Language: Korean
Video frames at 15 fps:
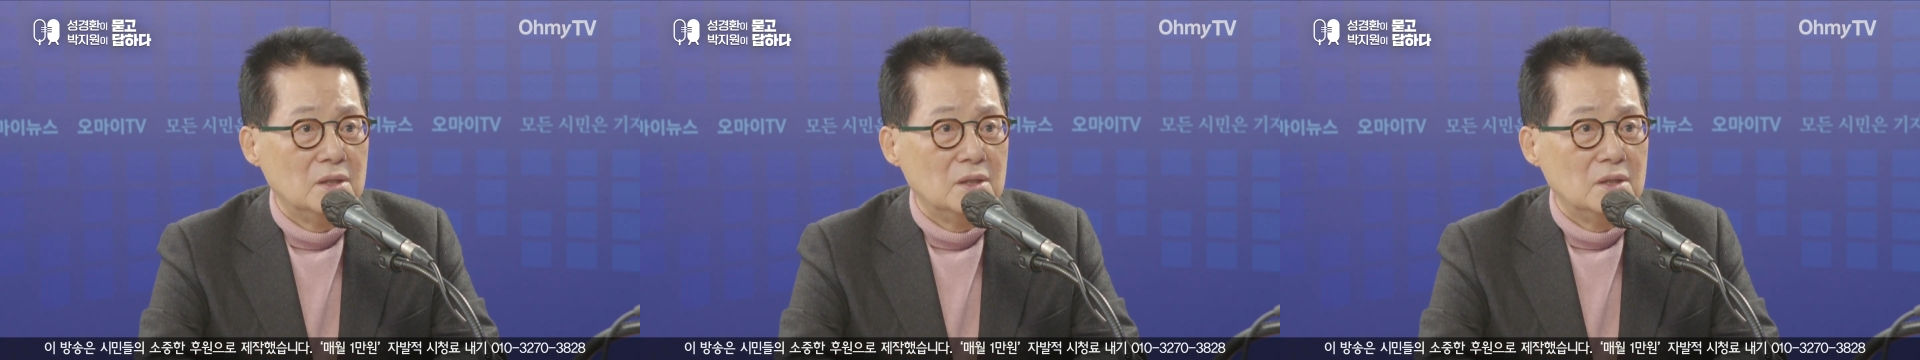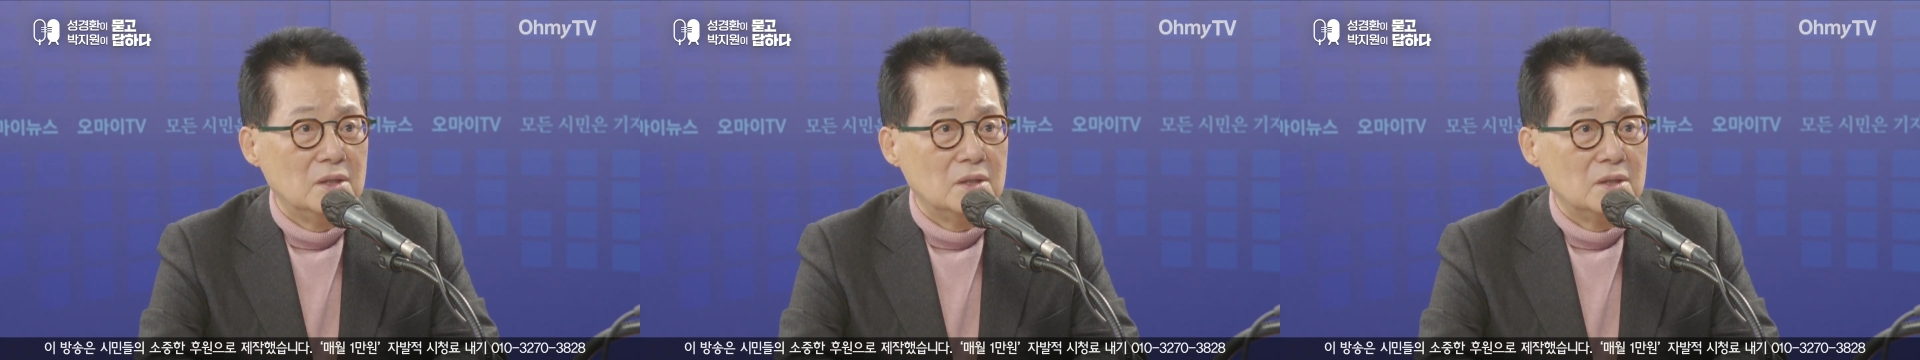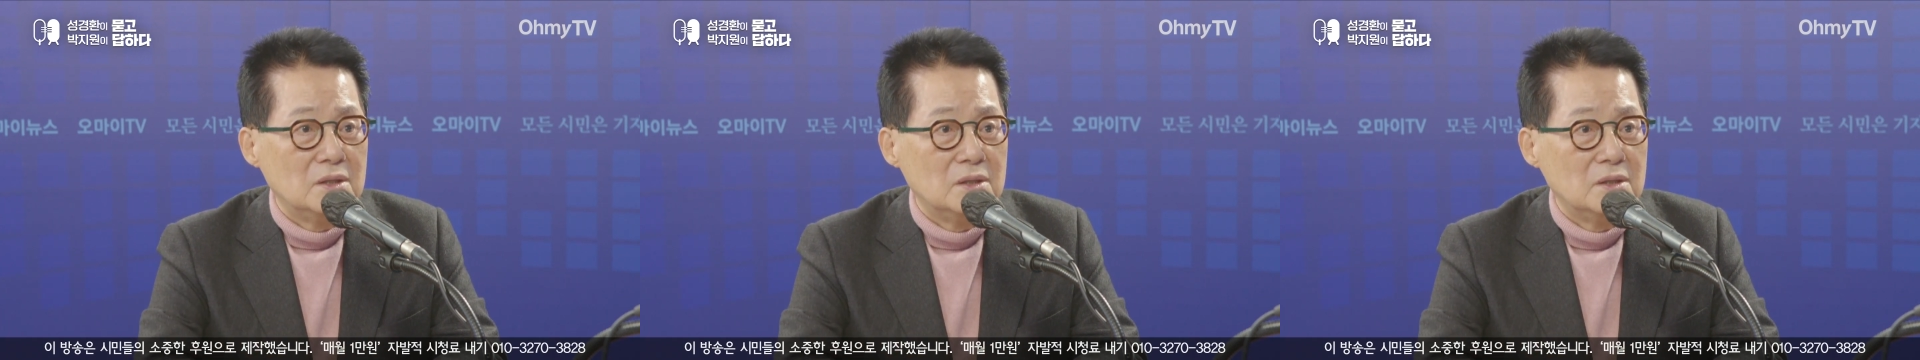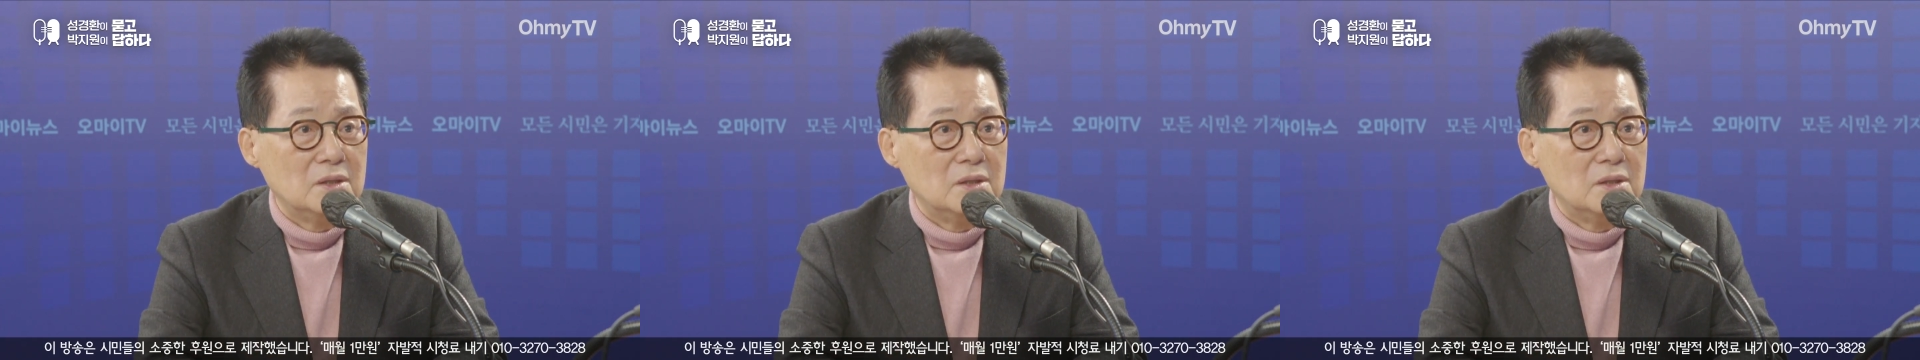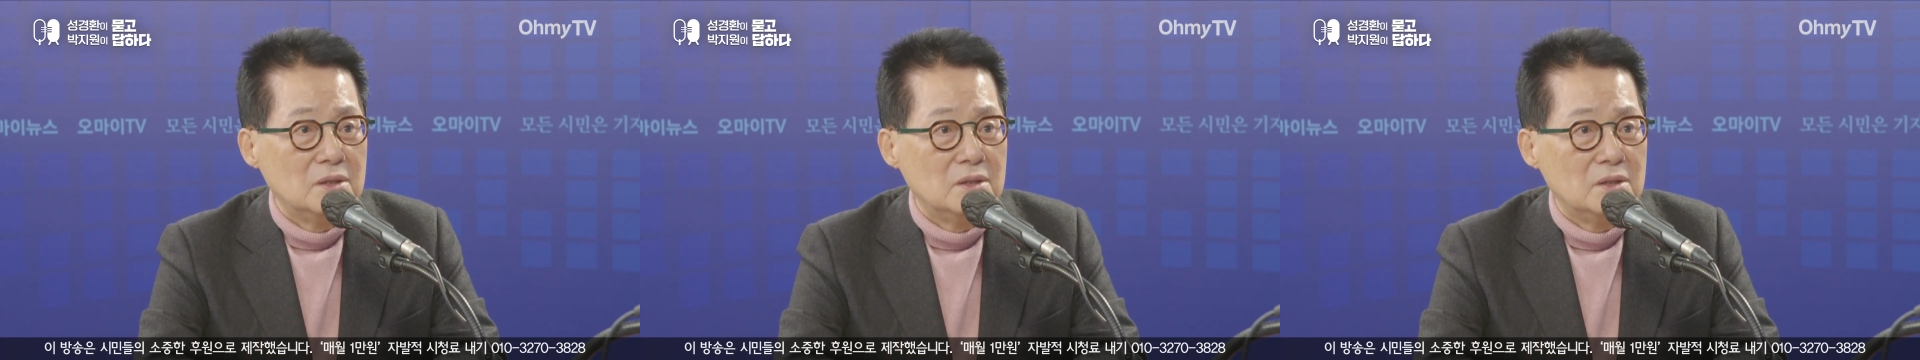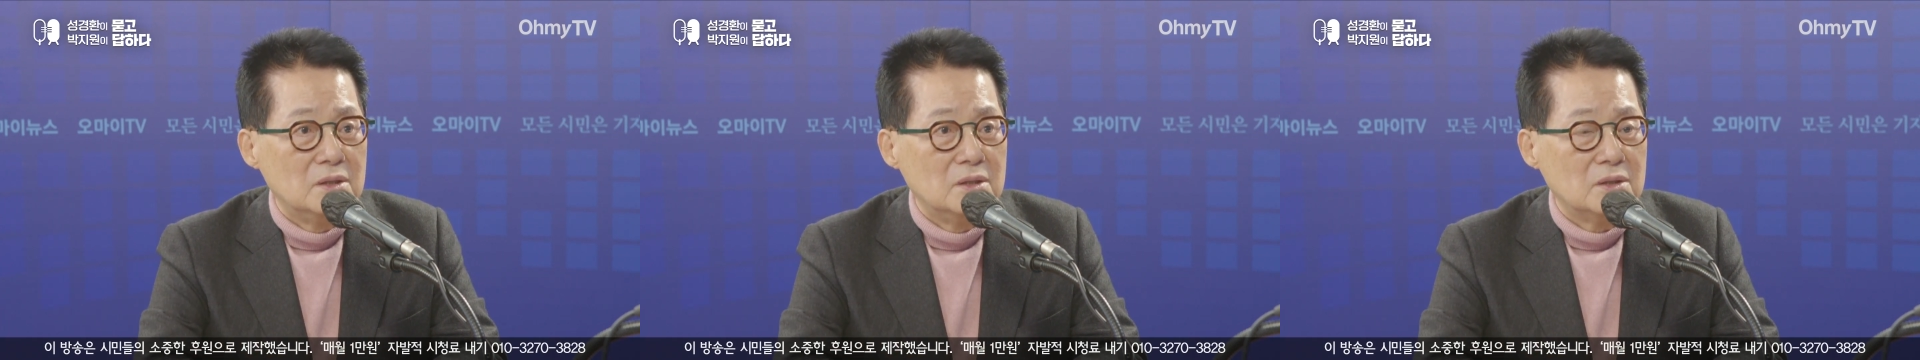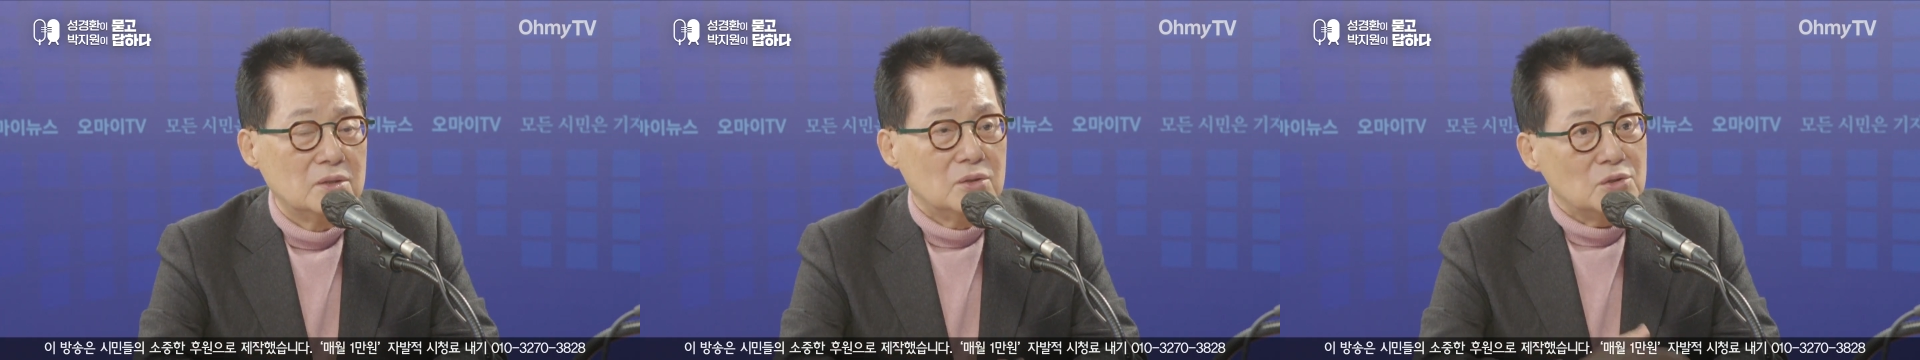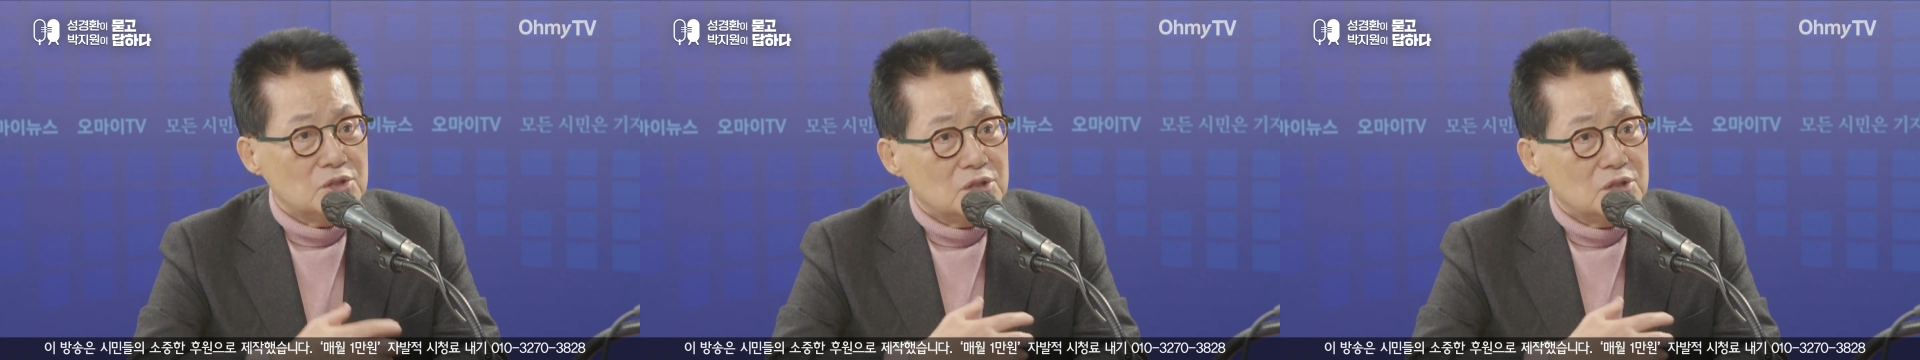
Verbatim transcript: 아니 실장님. 그것이